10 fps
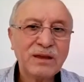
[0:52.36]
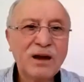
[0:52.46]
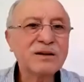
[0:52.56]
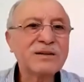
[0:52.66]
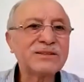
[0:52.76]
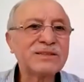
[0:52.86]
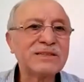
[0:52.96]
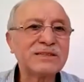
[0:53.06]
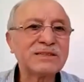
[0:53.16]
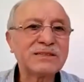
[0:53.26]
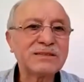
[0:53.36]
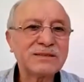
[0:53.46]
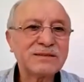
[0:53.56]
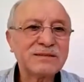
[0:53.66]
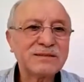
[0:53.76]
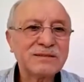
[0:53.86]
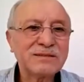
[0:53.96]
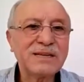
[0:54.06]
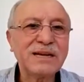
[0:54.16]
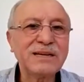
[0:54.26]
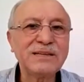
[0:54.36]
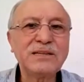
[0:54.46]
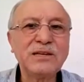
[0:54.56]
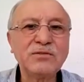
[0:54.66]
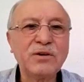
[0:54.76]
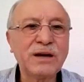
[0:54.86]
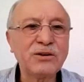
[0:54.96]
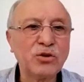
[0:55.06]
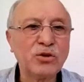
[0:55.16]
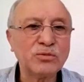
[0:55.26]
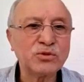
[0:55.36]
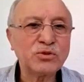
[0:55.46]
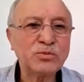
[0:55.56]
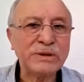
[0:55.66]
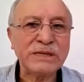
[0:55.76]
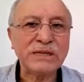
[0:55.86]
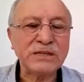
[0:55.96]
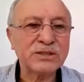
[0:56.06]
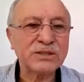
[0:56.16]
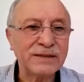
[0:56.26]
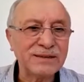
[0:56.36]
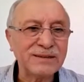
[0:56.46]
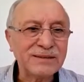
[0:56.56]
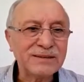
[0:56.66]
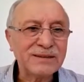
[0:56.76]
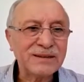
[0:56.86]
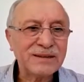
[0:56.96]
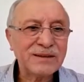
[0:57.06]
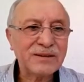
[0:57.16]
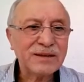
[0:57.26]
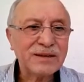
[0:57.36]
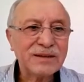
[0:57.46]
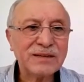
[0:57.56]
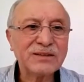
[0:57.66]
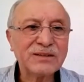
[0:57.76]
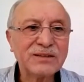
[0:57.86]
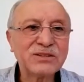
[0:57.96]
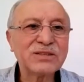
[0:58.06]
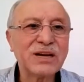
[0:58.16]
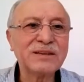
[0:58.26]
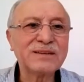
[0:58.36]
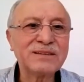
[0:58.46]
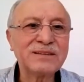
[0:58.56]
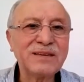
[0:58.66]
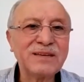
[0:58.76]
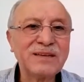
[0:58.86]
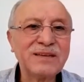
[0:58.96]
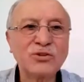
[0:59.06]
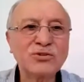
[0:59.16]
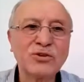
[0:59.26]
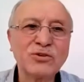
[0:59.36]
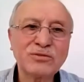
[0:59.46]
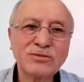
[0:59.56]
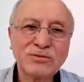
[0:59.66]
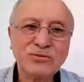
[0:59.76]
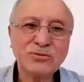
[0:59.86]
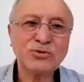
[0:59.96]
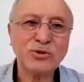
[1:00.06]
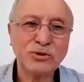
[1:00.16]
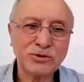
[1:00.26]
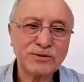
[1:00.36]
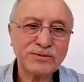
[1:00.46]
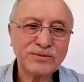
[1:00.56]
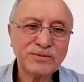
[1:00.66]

Akılsız, deli divane olmuş bir insanın insanlık değeri çok çok düşüyor.